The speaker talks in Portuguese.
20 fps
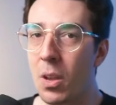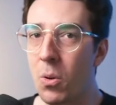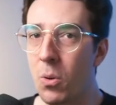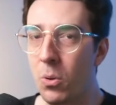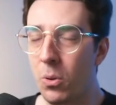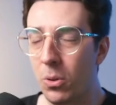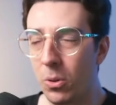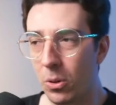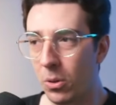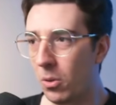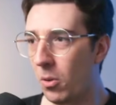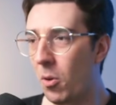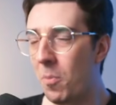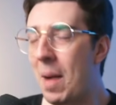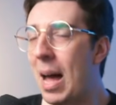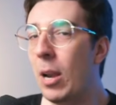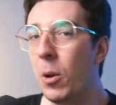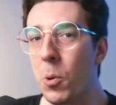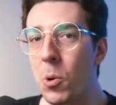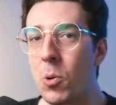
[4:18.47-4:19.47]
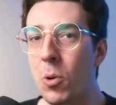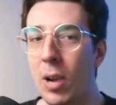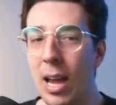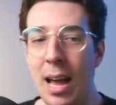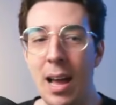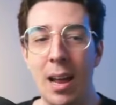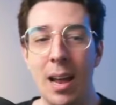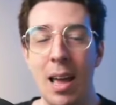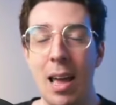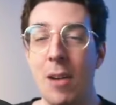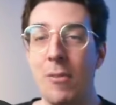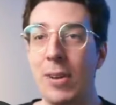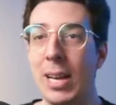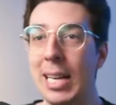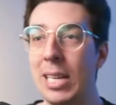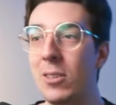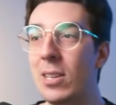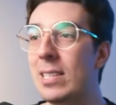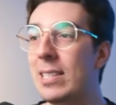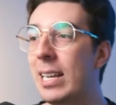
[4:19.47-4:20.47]
o, o maluco lá
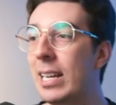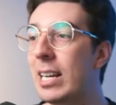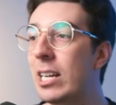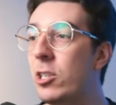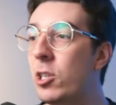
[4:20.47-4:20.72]
falando acerca